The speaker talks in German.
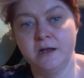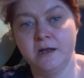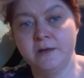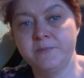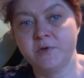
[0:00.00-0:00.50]

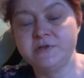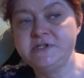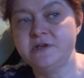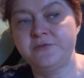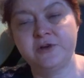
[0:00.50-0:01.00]
Ähm, und
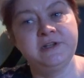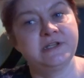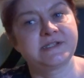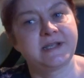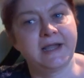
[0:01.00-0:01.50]
dieser Freund
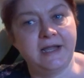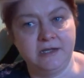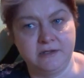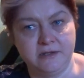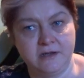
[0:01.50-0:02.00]
ist
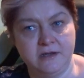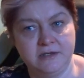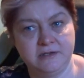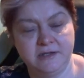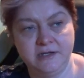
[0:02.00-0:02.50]
krank
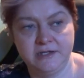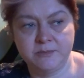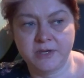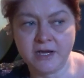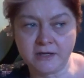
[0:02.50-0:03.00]
gerade. Der liegt
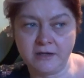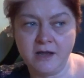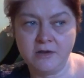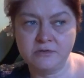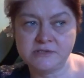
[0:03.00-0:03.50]
im
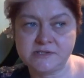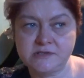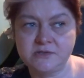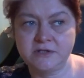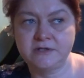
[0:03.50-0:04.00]
Krankenhaus
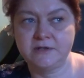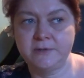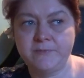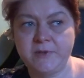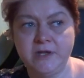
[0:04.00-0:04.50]
und
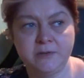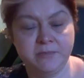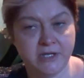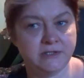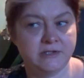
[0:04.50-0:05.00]
ähm, ich
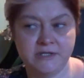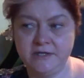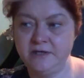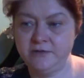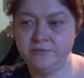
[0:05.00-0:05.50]
bete
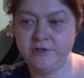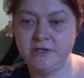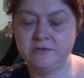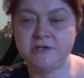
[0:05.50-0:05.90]
täglich für ihn